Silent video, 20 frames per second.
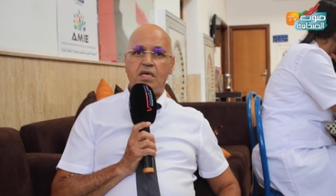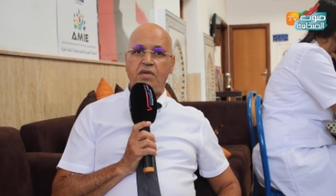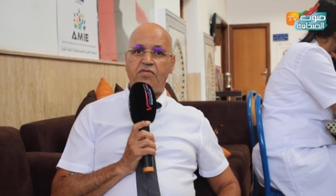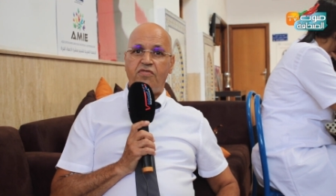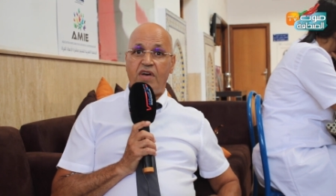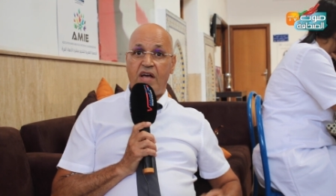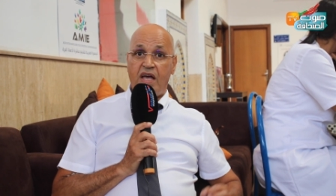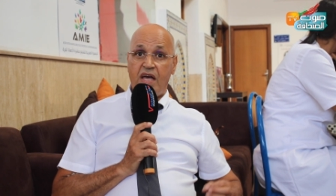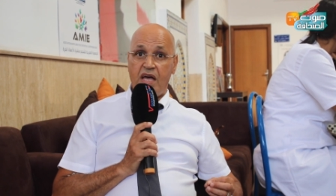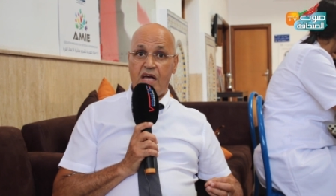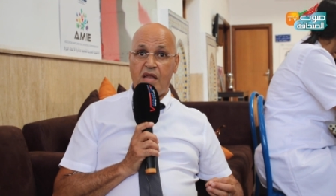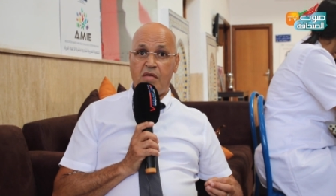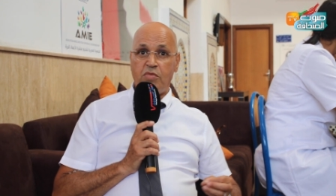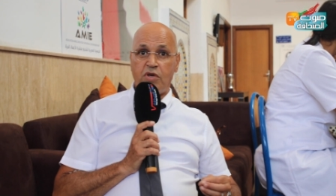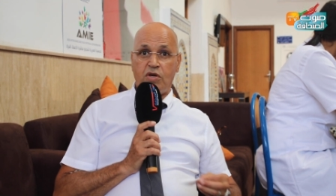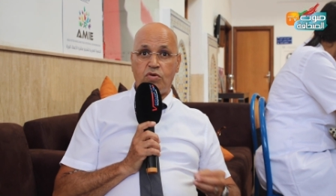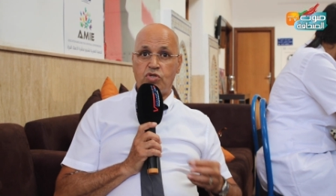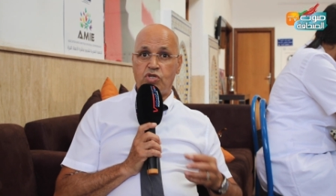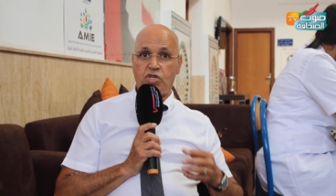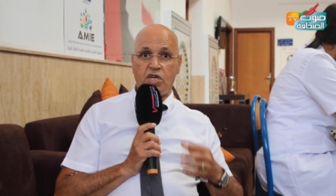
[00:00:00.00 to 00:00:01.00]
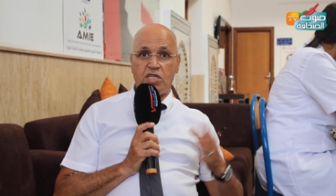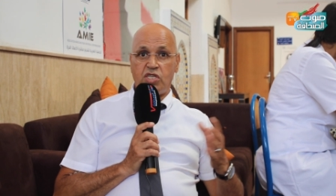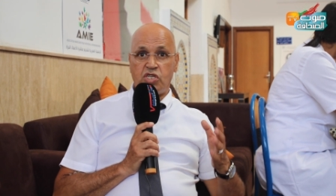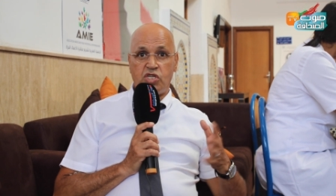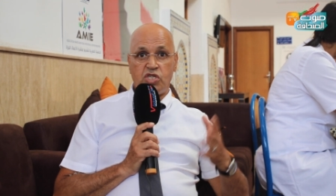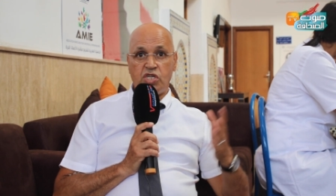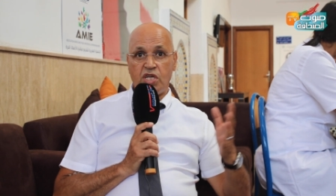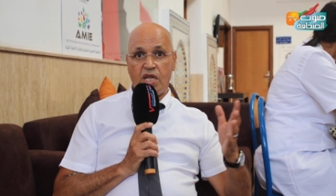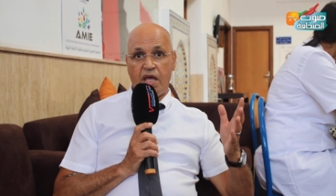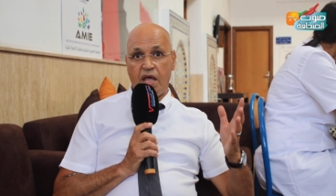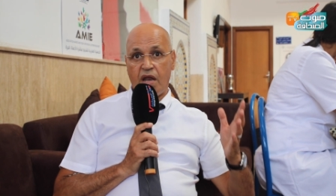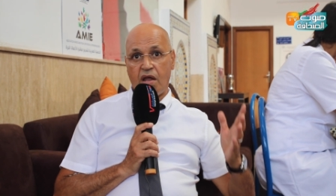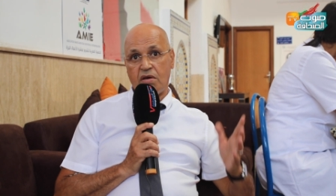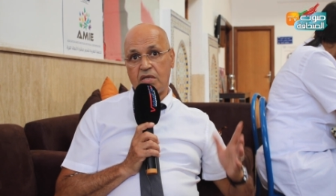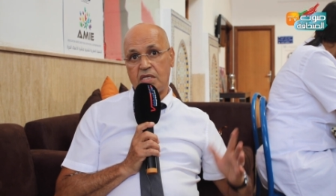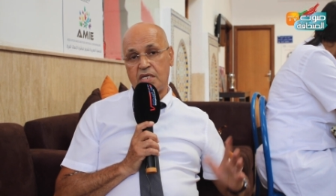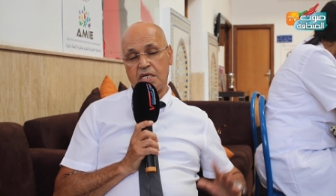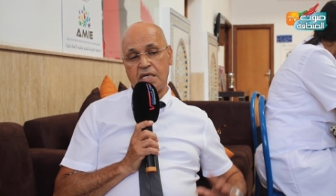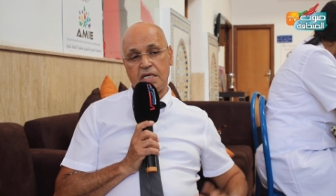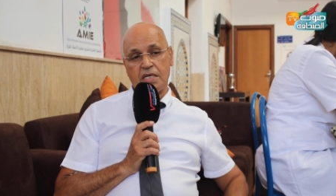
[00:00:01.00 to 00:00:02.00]
فعال ما يكونش غير تسجيل غير
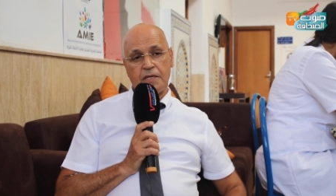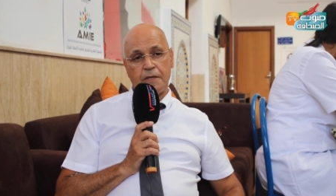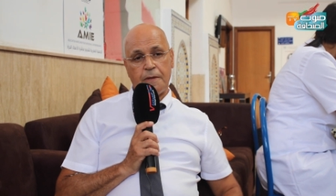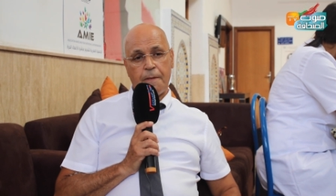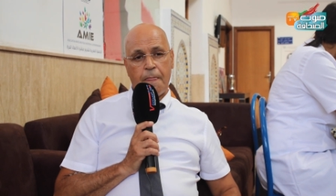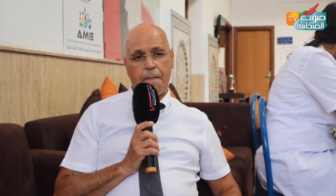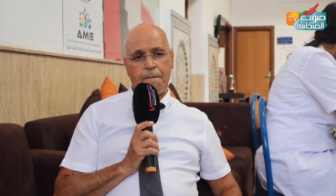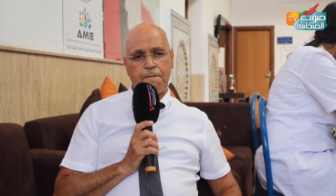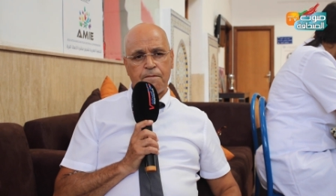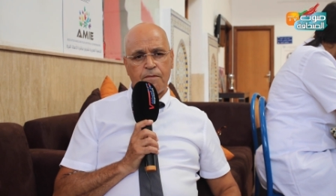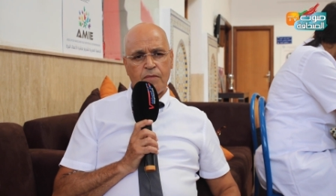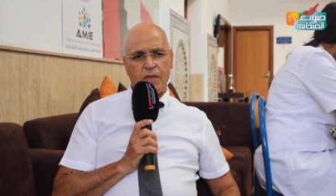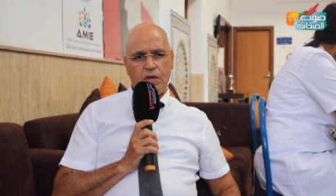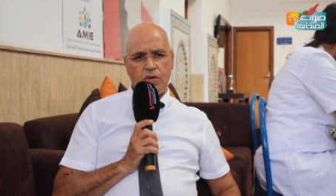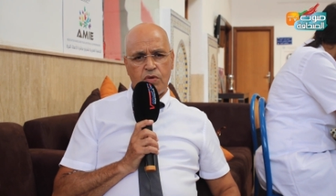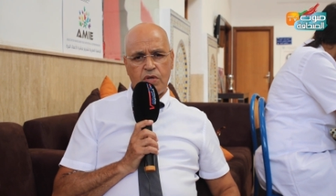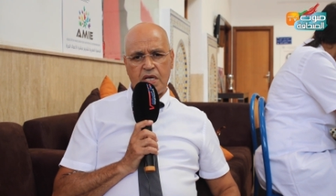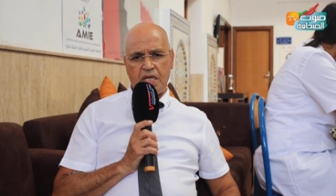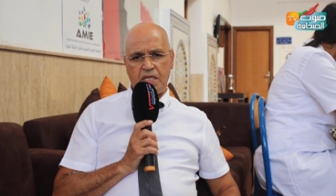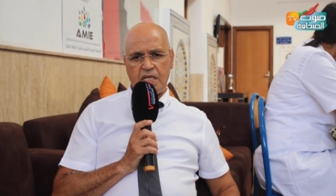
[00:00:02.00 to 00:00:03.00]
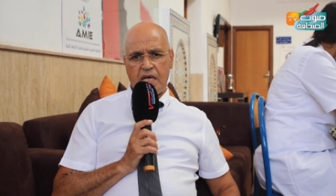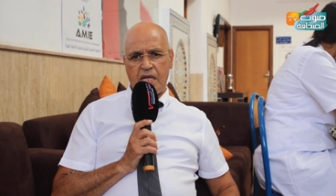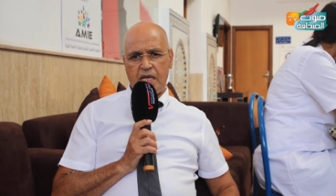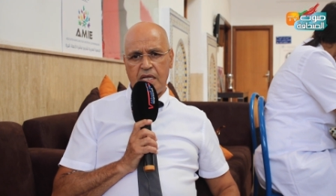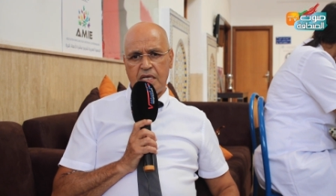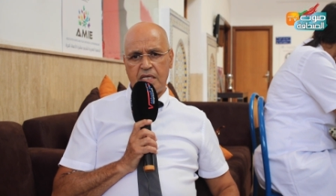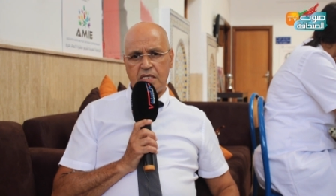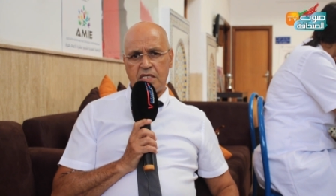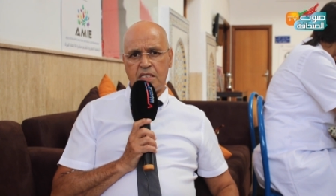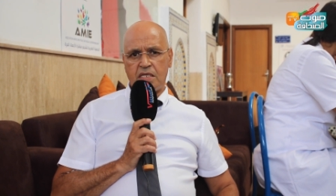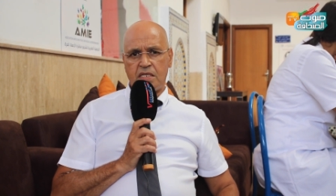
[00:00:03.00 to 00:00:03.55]
هكذاك وكذلك